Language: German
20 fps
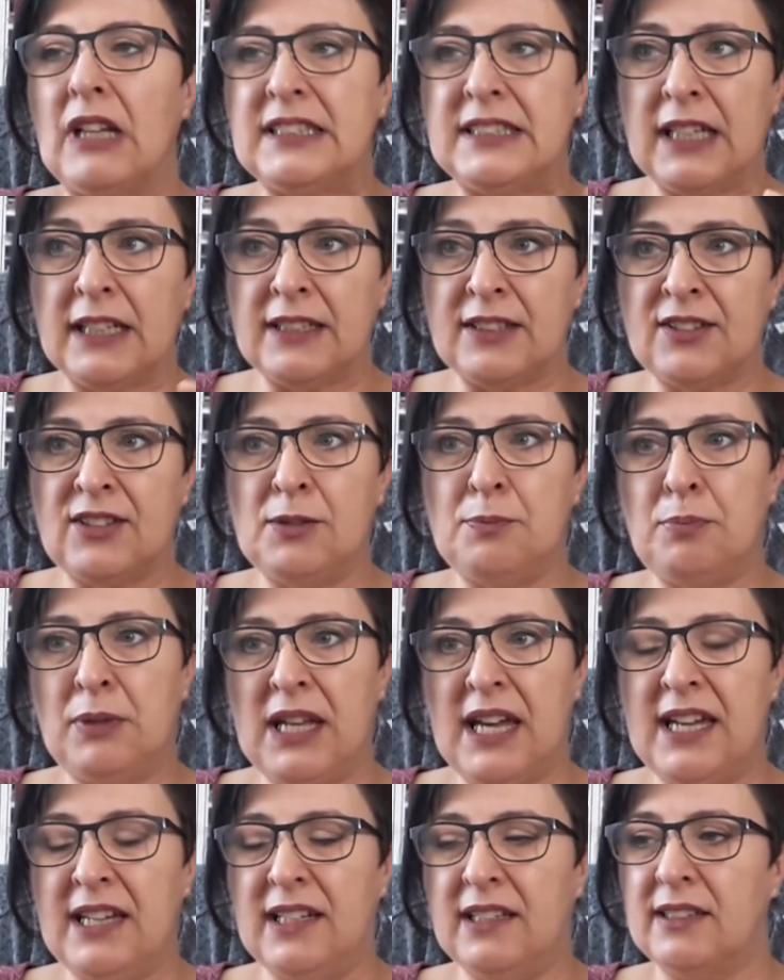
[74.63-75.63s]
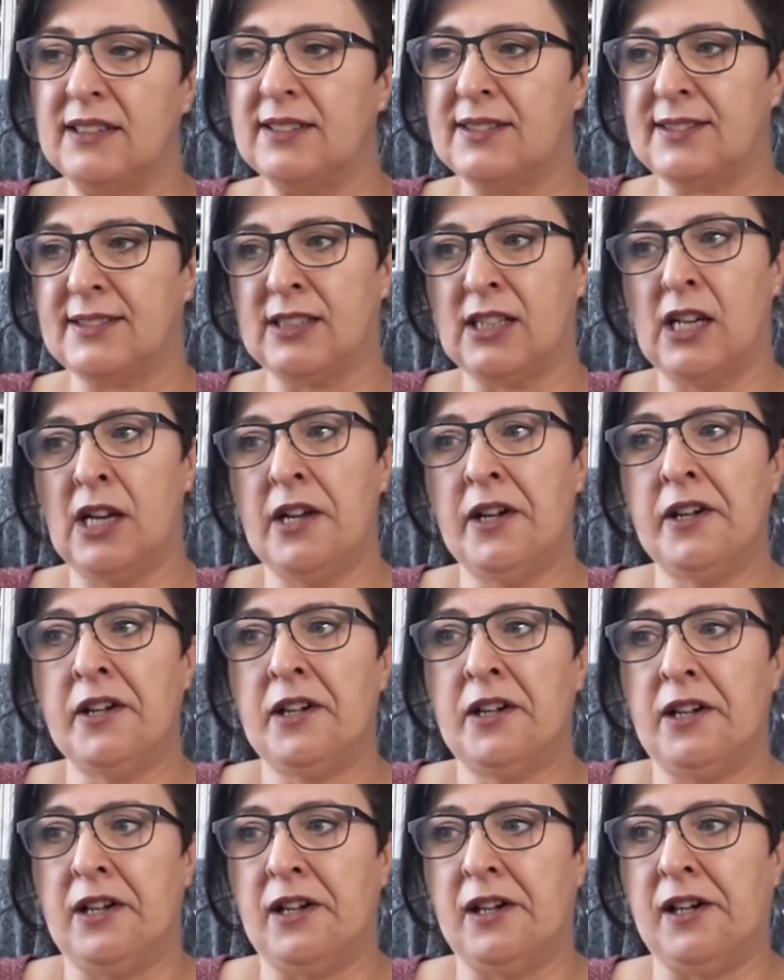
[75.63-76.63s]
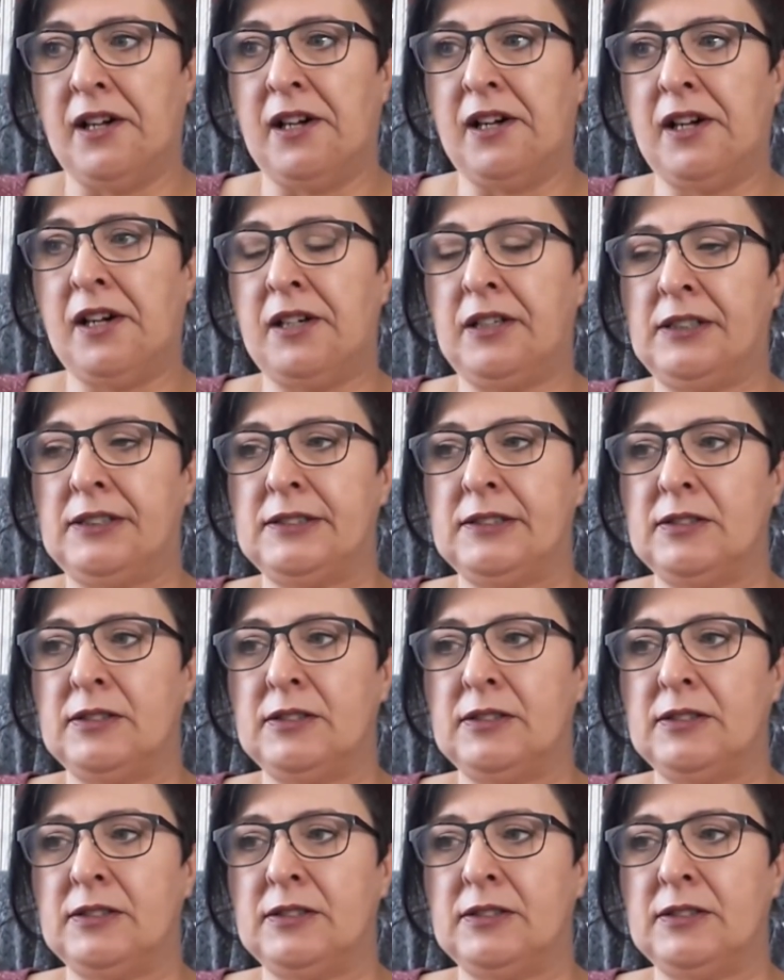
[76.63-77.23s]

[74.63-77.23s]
Das ist die Playlist. Äh,